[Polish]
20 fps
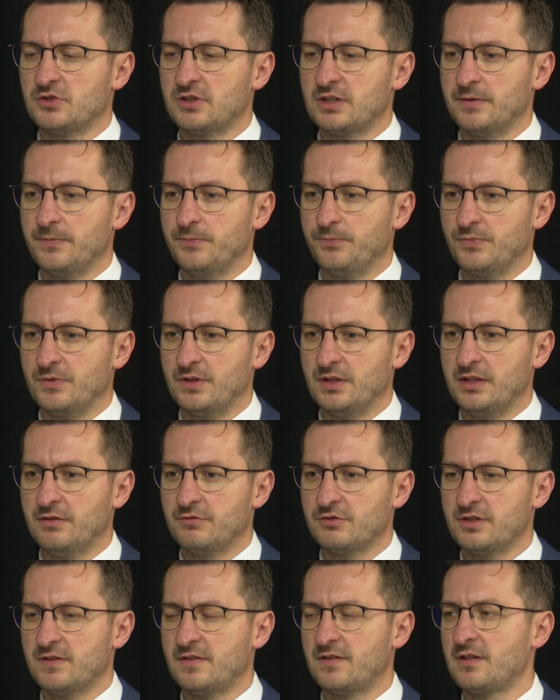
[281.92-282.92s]
że nie
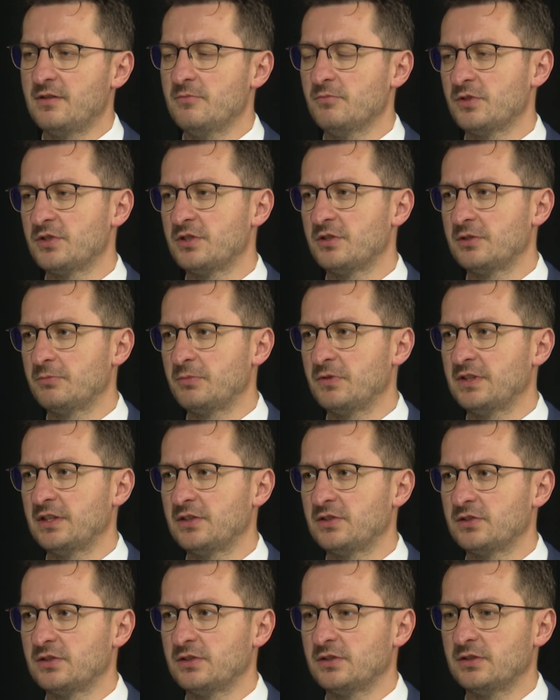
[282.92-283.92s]
wszystkim może
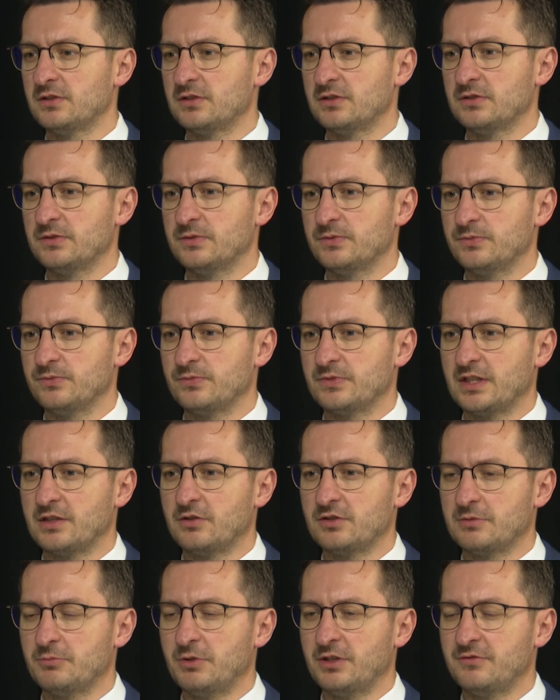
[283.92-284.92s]
odpowiadać
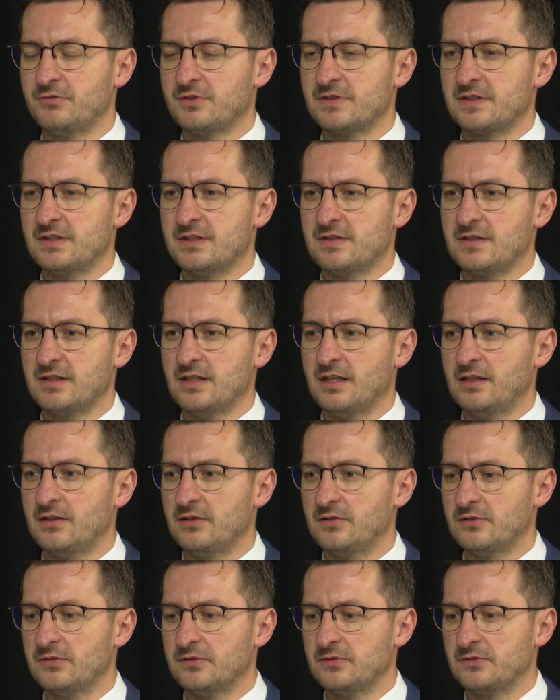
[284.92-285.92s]
tego typu inwestycja
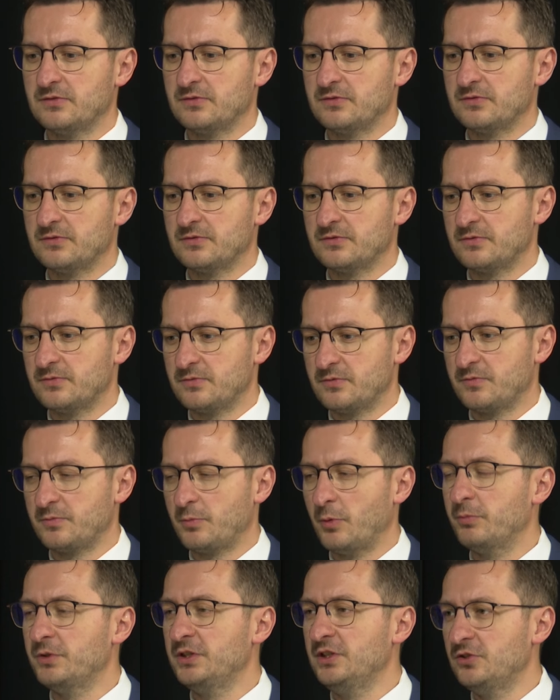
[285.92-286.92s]
w
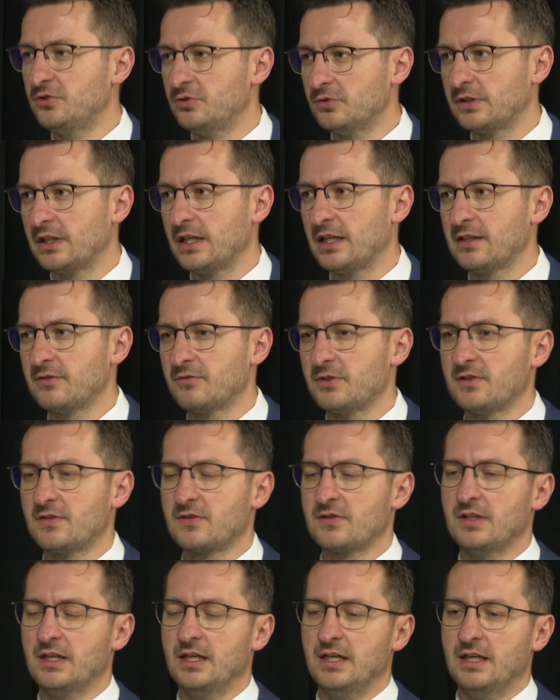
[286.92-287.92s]
pobliżu, tak, więc